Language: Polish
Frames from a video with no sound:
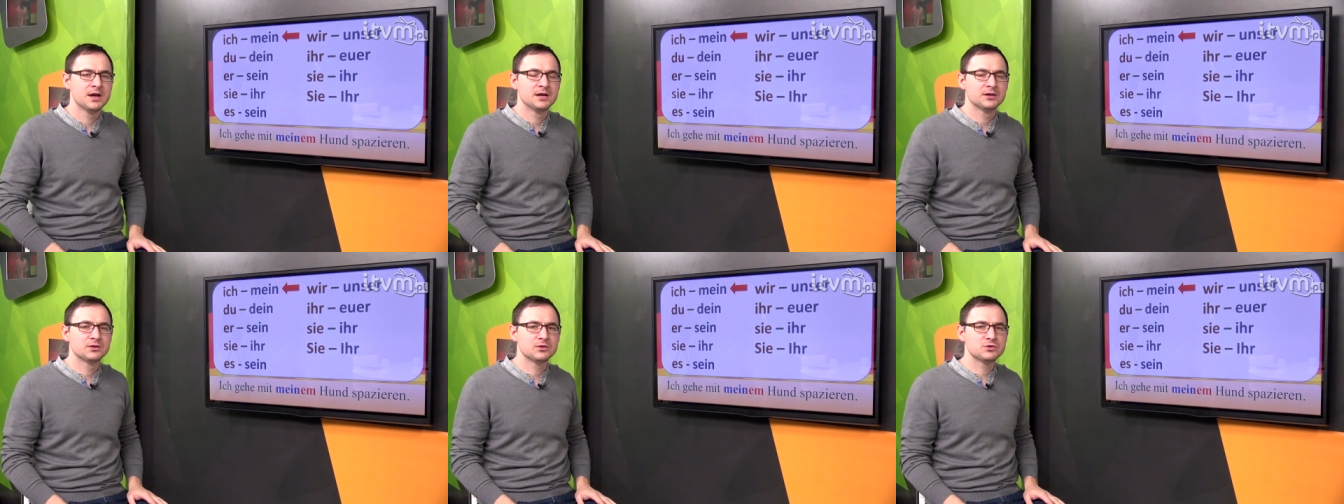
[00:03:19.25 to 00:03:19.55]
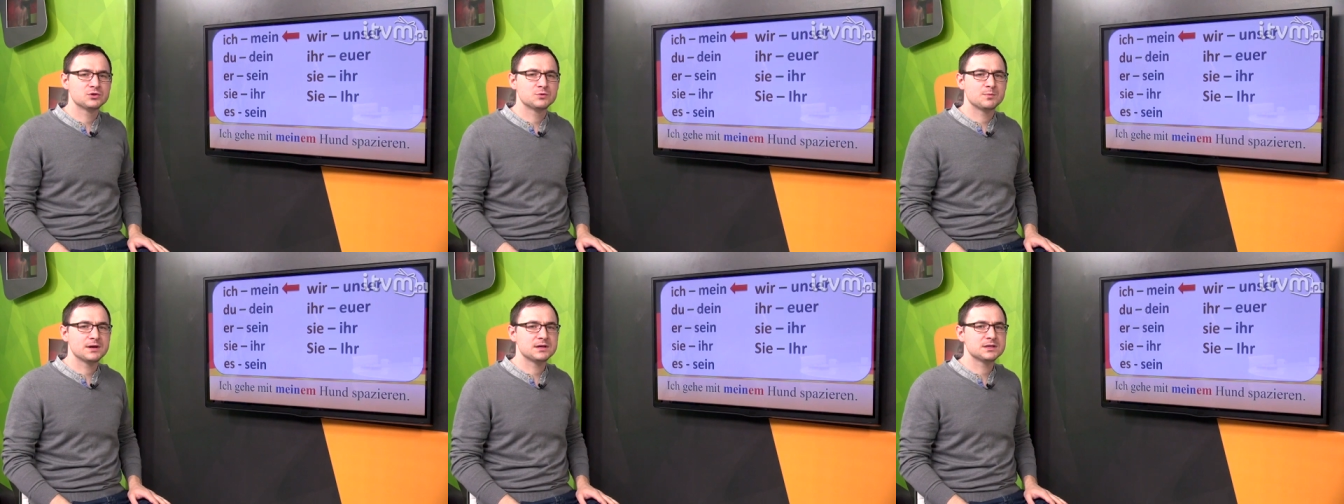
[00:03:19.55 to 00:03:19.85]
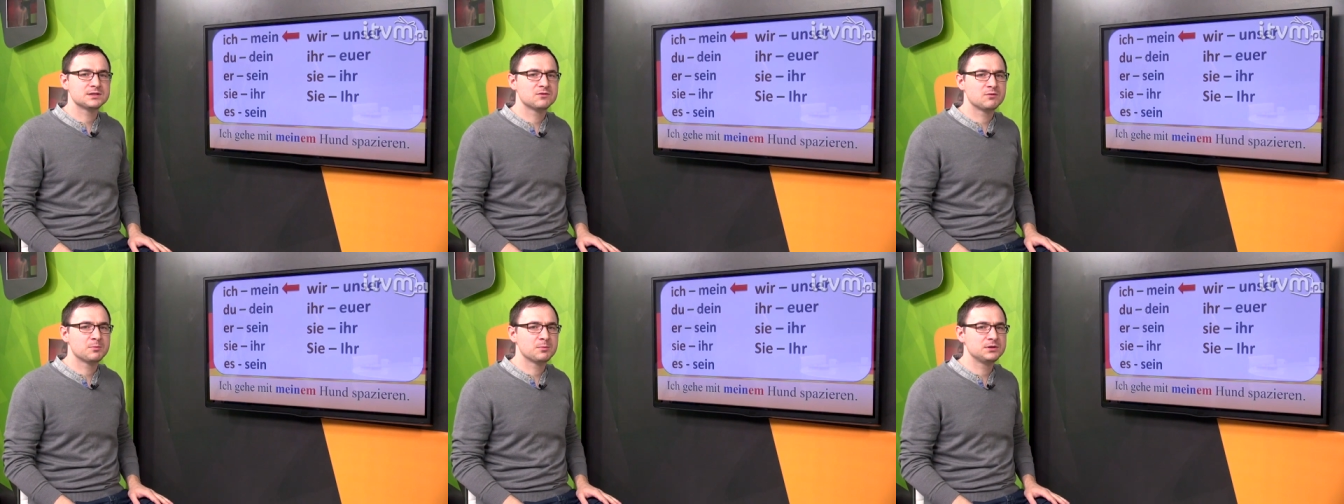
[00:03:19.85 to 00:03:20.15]
To już
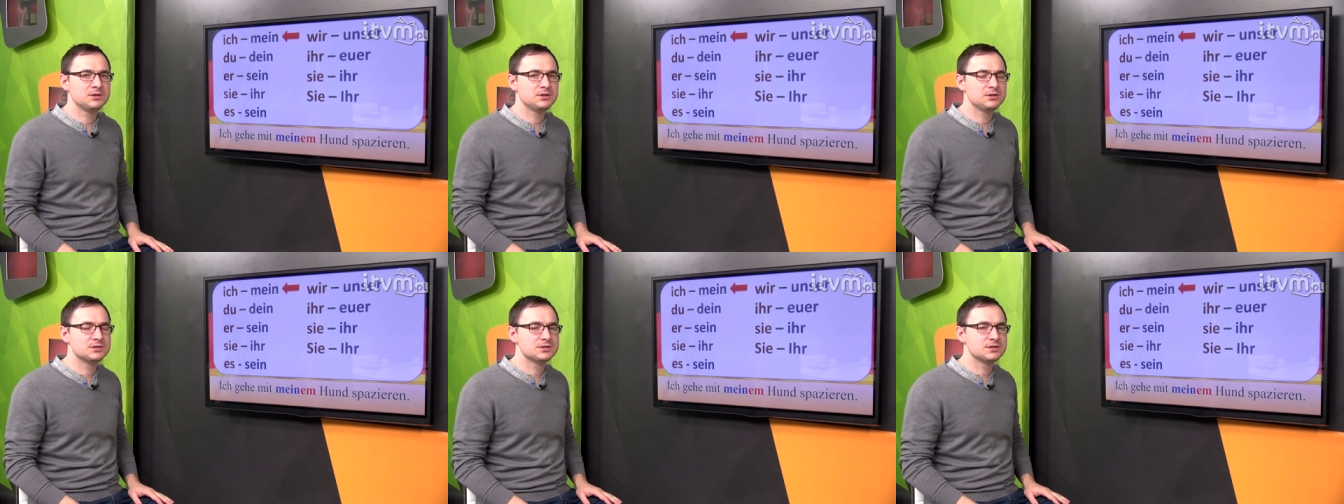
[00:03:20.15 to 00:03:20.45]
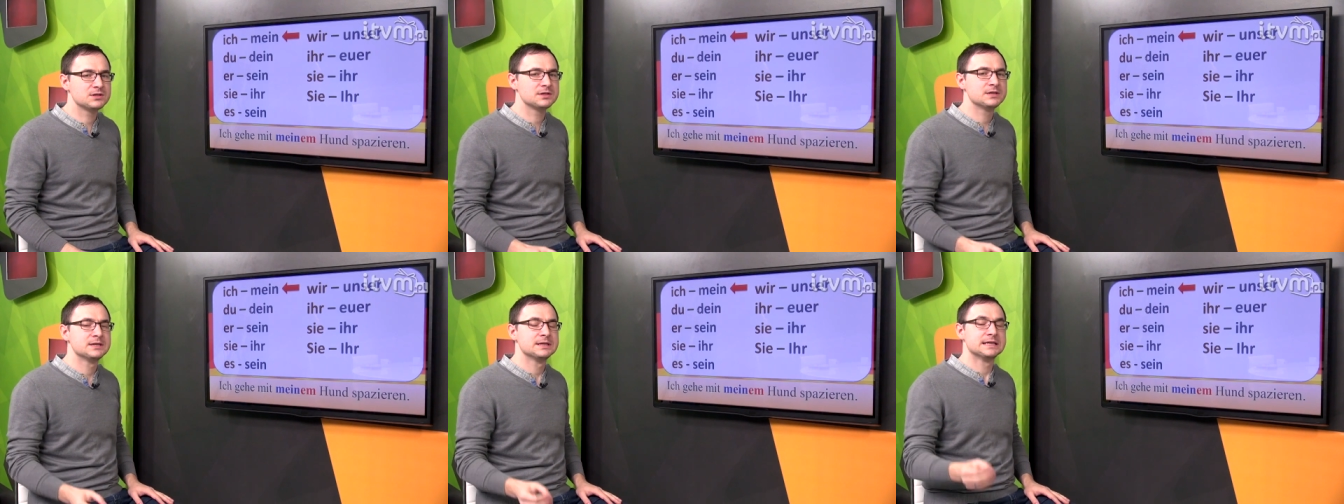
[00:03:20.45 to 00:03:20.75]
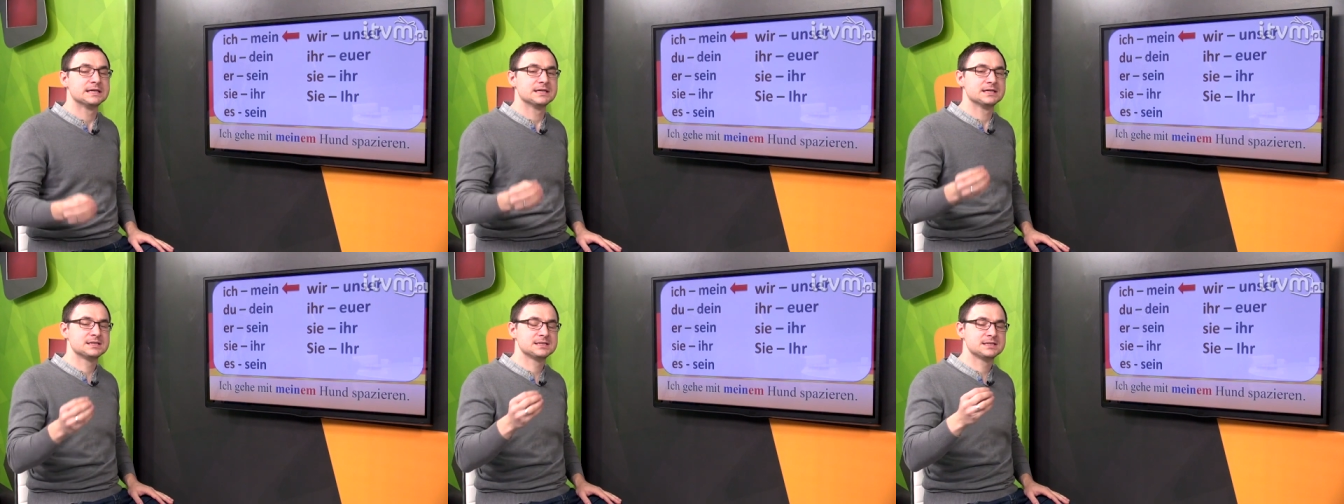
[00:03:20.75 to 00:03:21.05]
Państwo powinniście
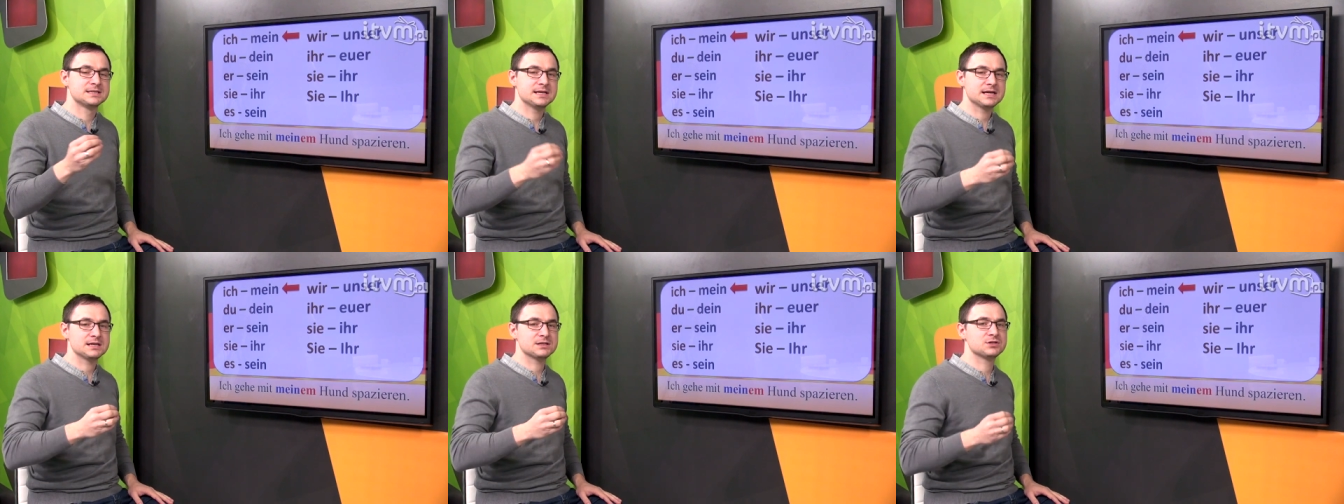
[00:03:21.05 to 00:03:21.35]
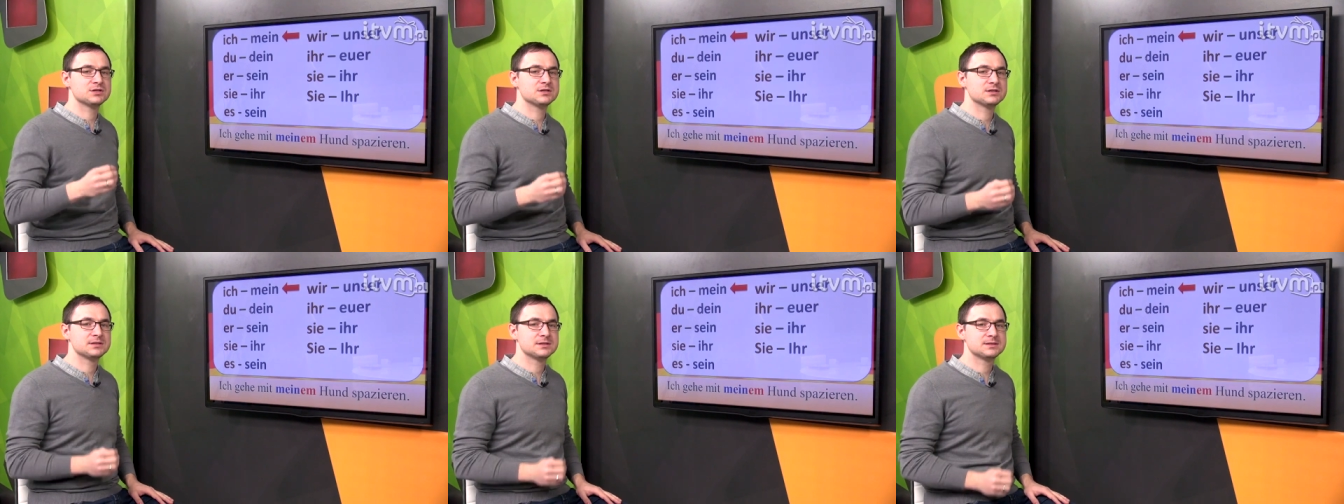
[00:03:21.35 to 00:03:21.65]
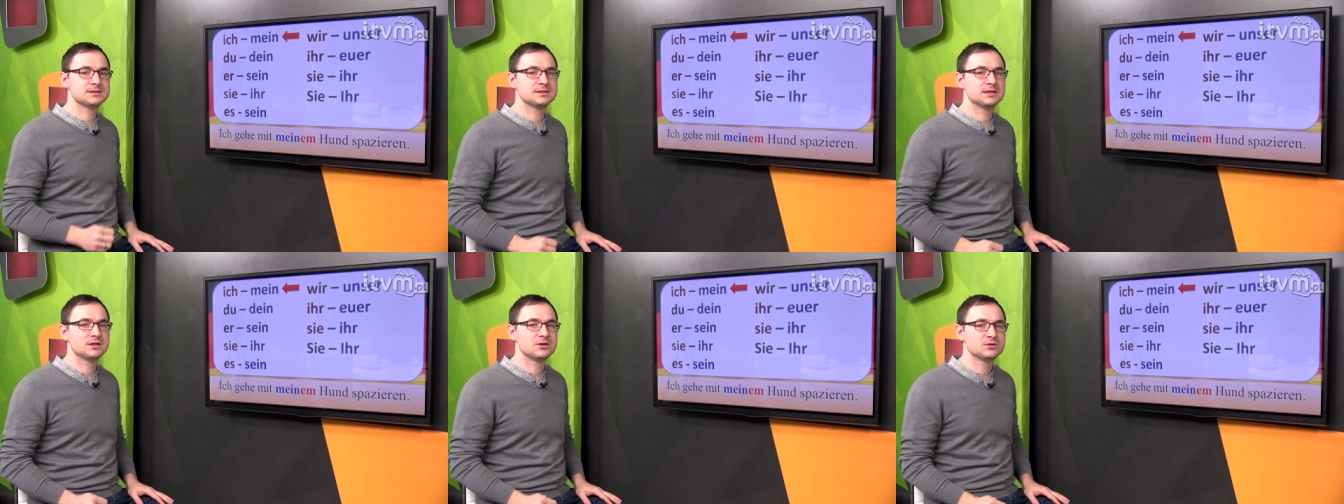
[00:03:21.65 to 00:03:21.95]
znać
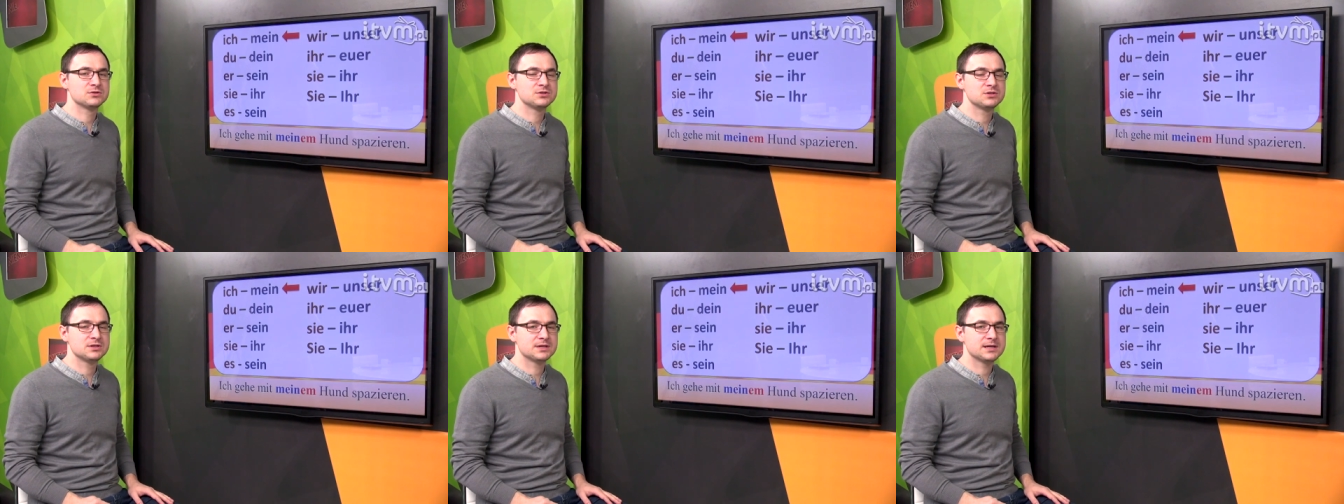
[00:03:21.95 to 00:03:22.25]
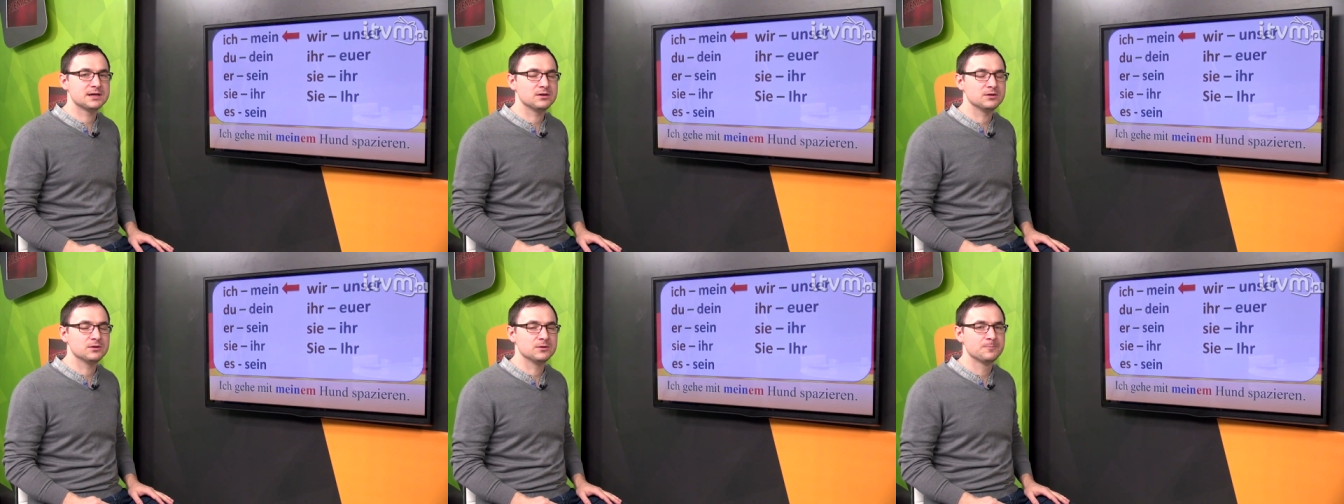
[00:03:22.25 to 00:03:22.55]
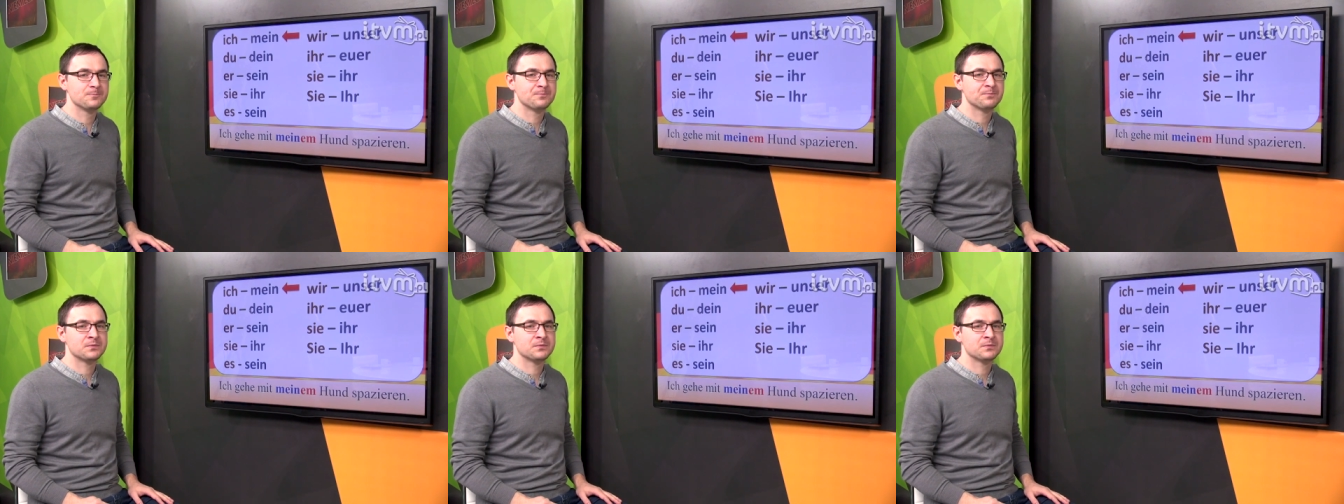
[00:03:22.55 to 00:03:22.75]
z tego odcinka o